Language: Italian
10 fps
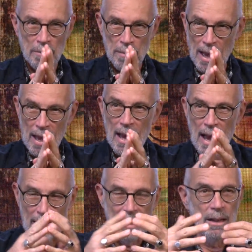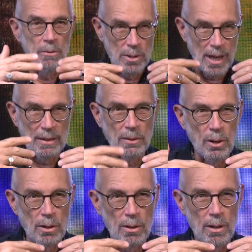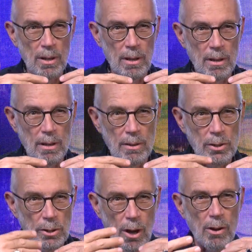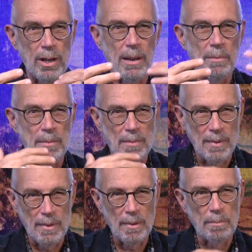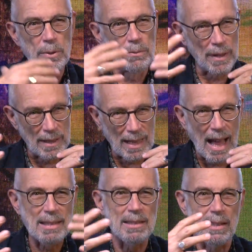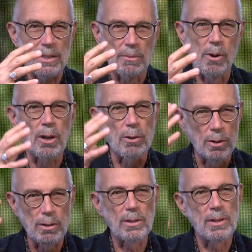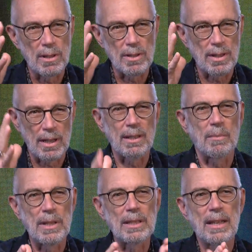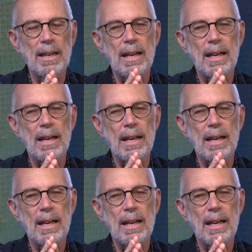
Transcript: ma anche usando eh, storie mh, più fantastiche, se vuoi, o non strettamente